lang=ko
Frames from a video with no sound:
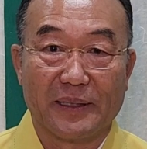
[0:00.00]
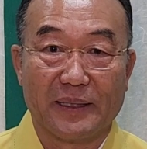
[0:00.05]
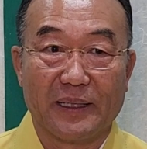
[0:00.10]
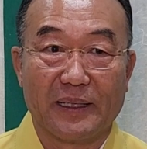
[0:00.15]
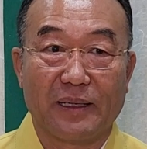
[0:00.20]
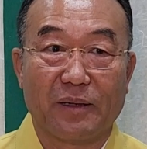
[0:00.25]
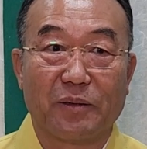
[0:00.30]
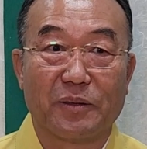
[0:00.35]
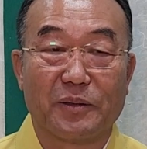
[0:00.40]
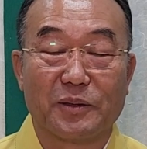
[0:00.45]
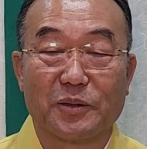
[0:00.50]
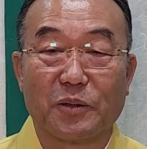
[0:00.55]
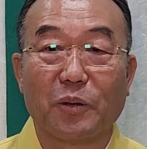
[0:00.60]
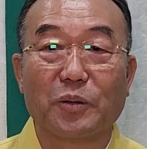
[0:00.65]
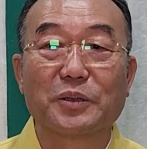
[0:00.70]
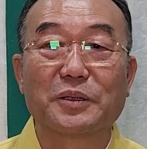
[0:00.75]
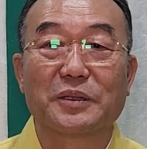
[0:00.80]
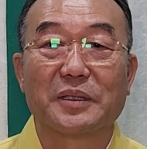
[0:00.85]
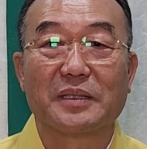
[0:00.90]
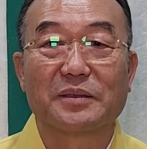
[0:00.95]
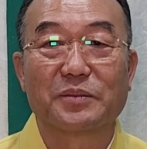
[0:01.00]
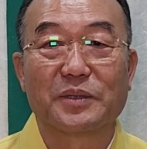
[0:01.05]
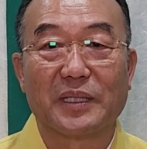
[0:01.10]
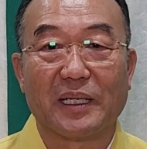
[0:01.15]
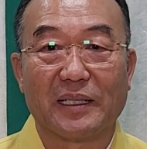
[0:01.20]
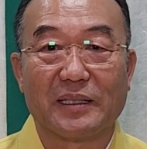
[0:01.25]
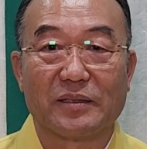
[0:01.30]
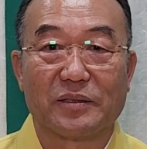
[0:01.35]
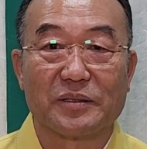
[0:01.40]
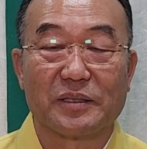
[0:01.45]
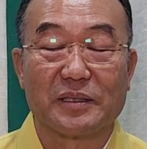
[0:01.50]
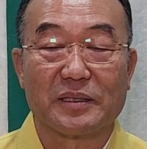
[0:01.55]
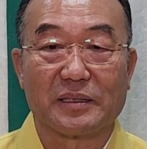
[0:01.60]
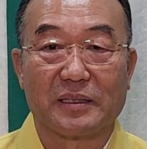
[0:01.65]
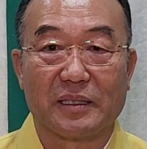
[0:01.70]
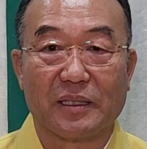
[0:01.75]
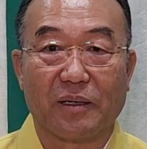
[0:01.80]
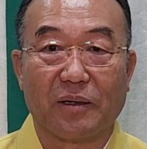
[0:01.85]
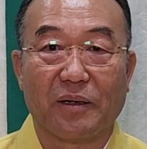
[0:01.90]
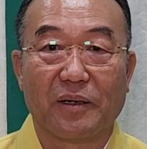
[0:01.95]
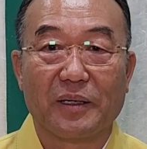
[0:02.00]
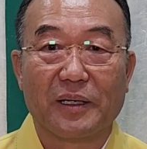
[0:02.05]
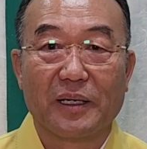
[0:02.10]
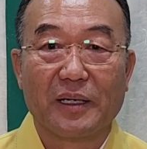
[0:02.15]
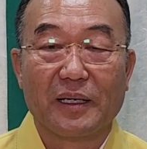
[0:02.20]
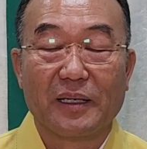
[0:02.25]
어, 오늘 좋은 질문 해주셨어요.